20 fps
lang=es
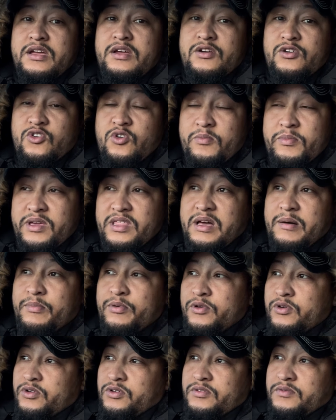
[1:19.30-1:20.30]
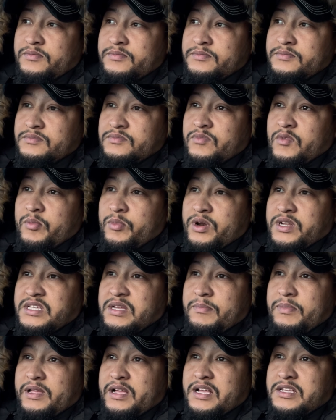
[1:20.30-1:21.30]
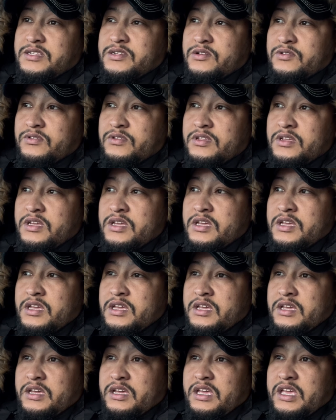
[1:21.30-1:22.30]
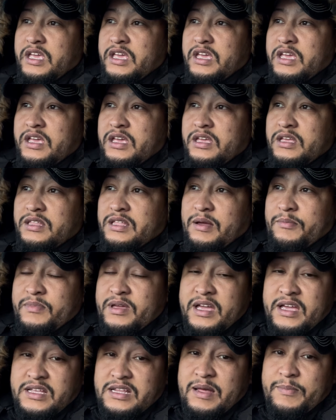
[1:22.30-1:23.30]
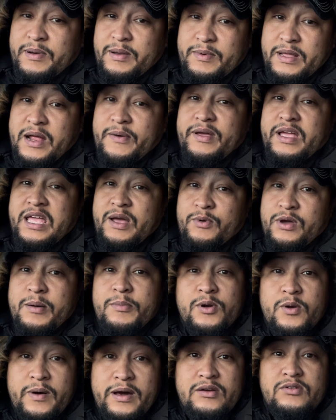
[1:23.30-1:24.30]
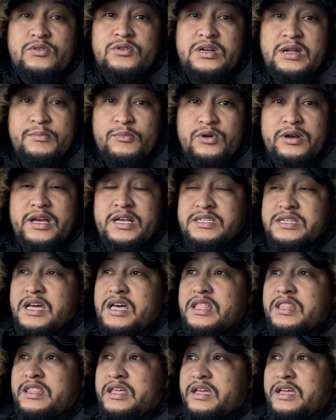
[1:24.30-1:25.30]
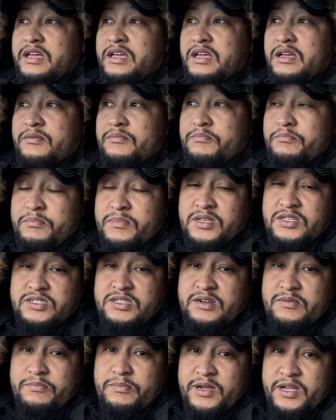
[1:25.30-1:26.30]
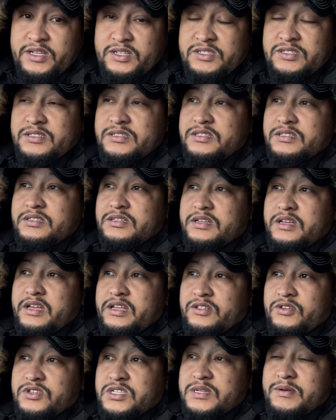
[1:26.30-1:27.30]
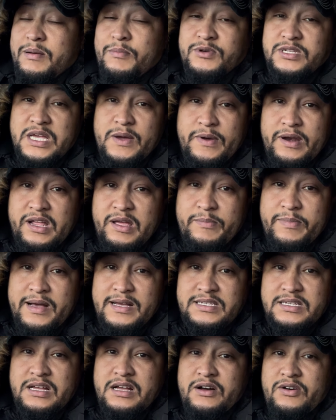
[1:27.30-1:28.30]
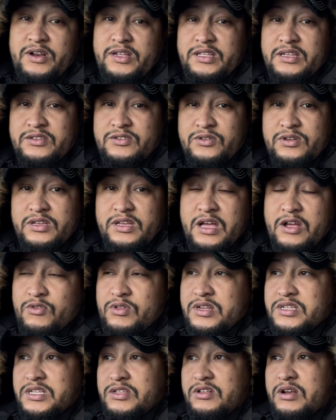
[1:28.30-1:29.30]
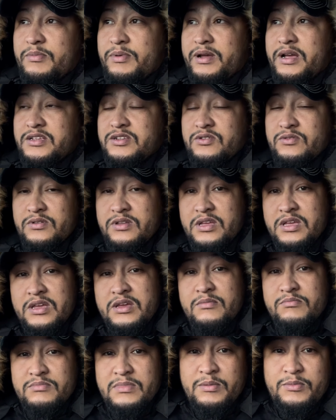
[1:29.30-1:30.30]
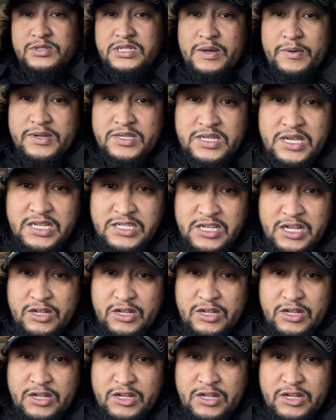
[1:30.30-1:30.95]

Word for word: comida por, por esa aplicación. Y también es la primera vez que voy a probar una hamburguesa de Mr. Beast. Entonces vamos a ver qué pasa. Ahorita estoy actualizando la aplicación. Vamos a ver si ya se